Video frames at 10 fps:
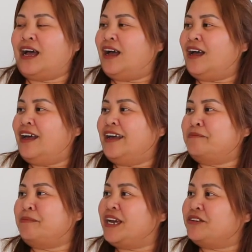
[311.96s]
uh,
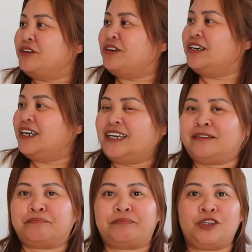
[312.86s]
mirror,
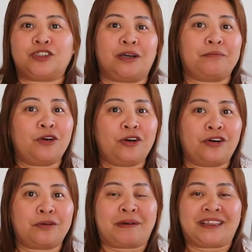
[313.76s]
and yung sa
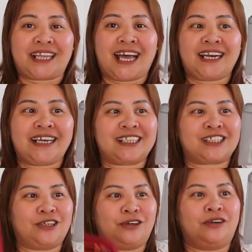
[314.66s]
buhok, pantali.
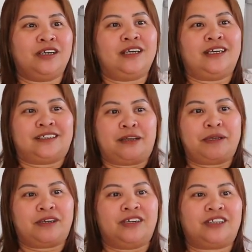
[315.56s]
So,
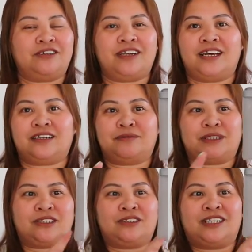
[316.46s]
sabi ko, ito na lang
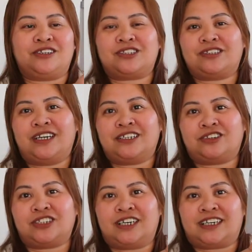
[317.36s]
mas nagustuhan
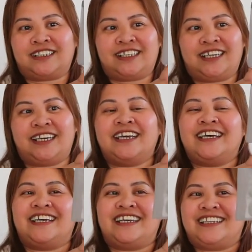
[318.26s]
ko siya kasi
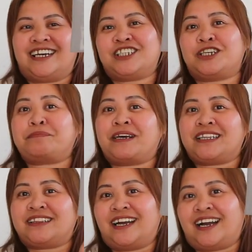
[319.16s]

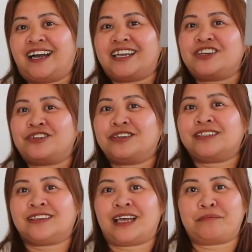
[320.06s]
nakaseparate na nga yung
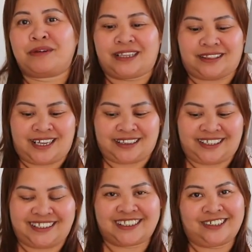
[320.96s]
tablet
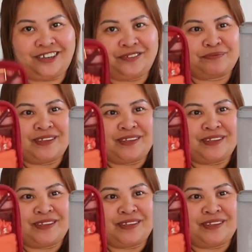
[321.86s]
natin. So,